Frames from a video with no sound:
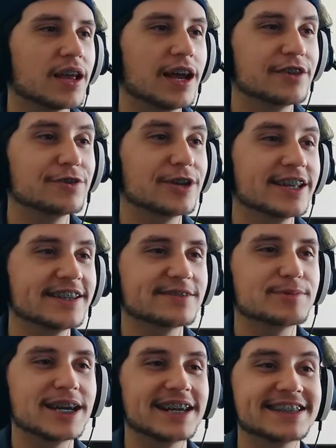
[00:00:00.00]
As
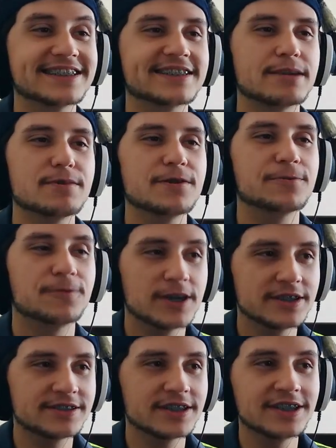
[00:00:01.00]
violentas brincadeiras da minha
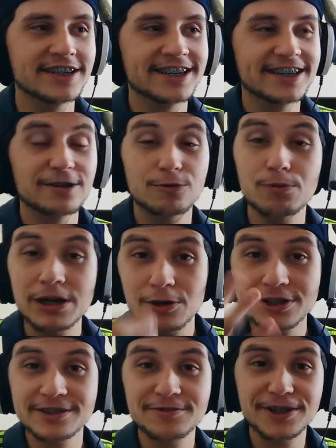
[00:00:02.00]
infância. Uma
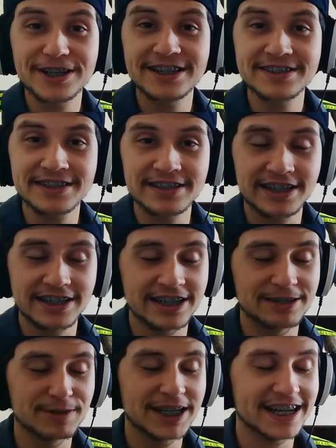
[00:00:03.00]
outra violenta
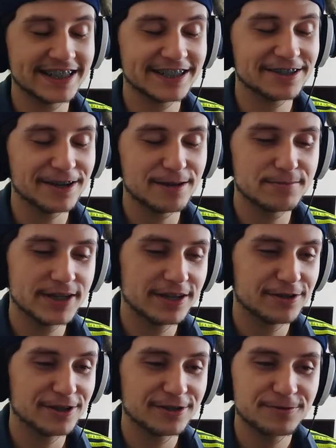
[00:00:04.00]
é, brincadeira que eu lembrei
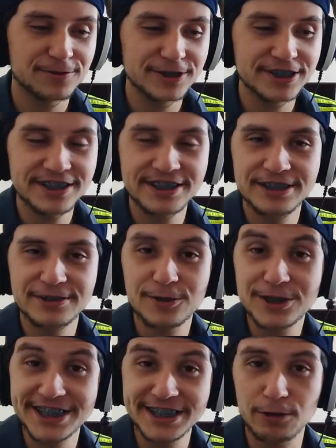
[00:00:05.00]
agora foi
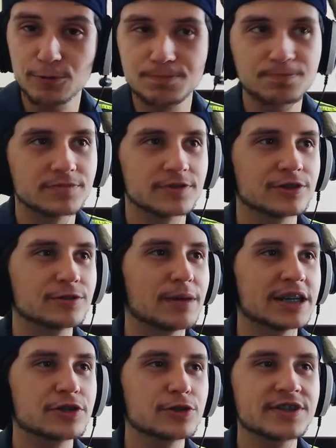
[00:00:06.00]
hoje não. Quando
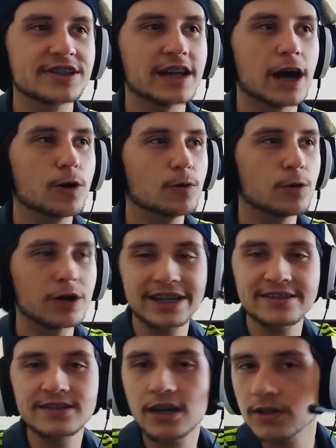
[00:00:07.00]
bati o sinal,
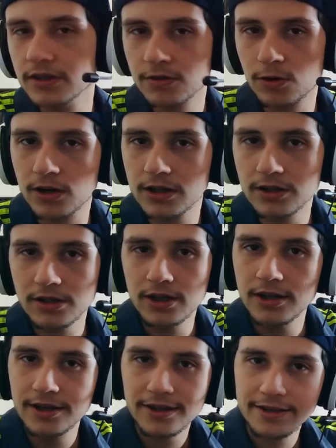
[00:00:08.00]
qualquer sinal da escola,
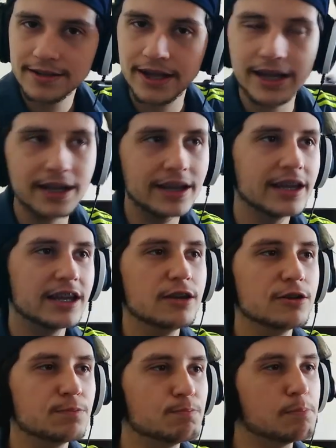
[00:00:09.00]
saía
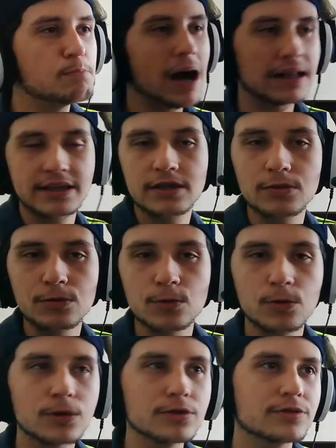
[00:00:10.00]
neguinho batendo no
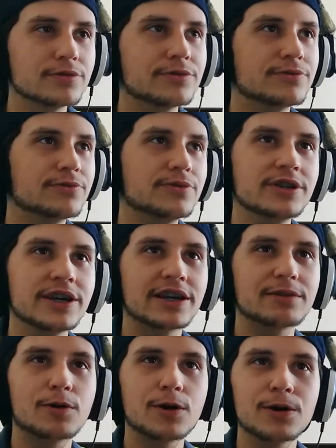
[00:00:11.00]
outro, fi,
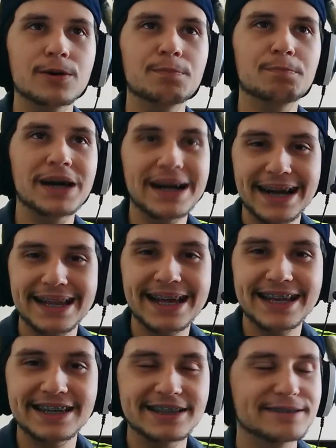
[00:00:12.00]
era uma
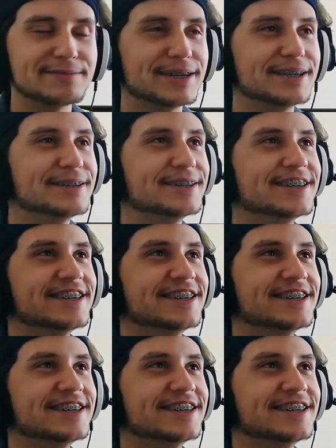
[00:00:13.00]
pancadaria também.